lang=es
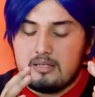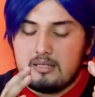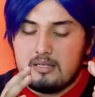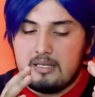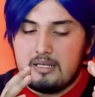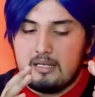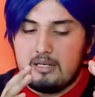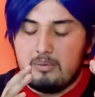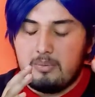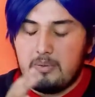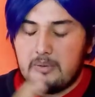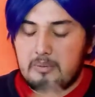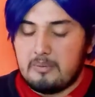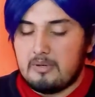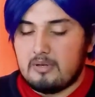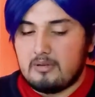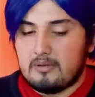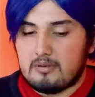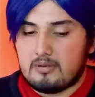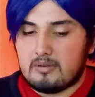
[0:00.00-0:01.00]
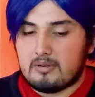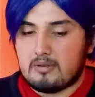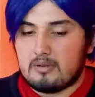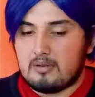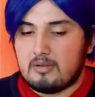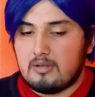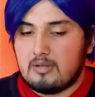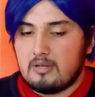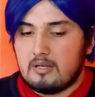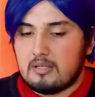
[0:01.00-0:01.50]
En los primeros
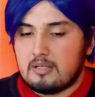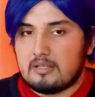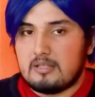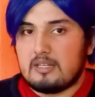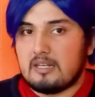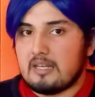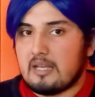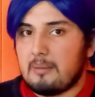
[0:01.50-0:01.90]
tres